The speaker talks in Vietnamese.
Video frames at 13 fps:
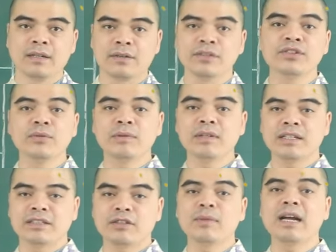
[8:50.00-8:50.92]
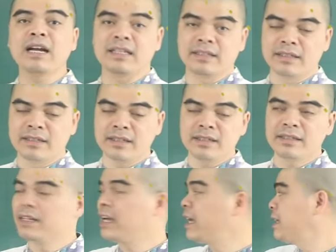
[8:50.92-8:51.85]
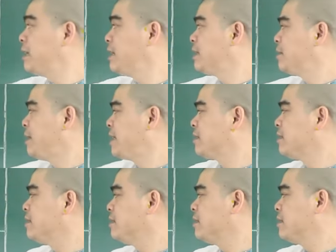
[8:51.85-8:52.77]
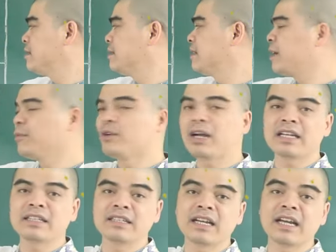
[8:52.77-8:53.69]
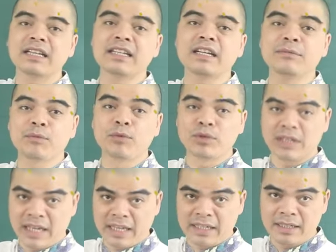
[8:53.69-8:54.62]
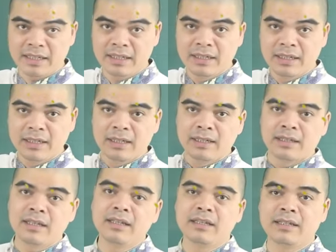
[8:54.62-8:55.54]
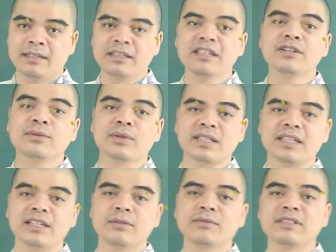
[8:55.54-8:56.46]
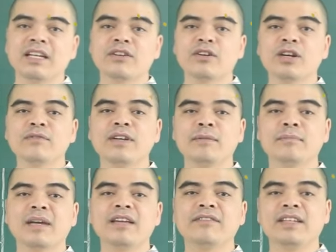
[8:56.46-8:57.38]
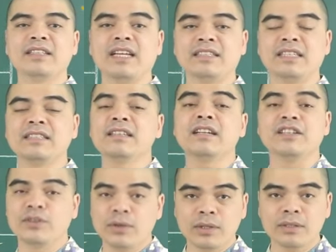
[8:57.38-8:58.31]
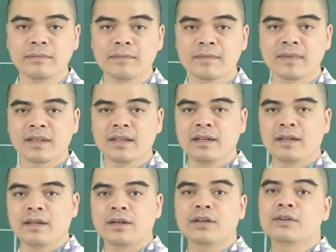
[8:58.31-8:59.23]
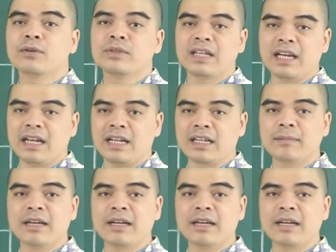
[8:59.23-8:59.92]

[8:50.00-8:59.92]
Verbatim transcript: Nói chung ấy, trong ba ngày tới thứ hai, thứ ba, thứ tư từ ngày mùng hai tháng hai đến ngày mùng bốn tháng hai ấy, thì những người tuổi Tý cũng sẽ có cái vận may về tài chính rất là tốt. À, cụ thể là các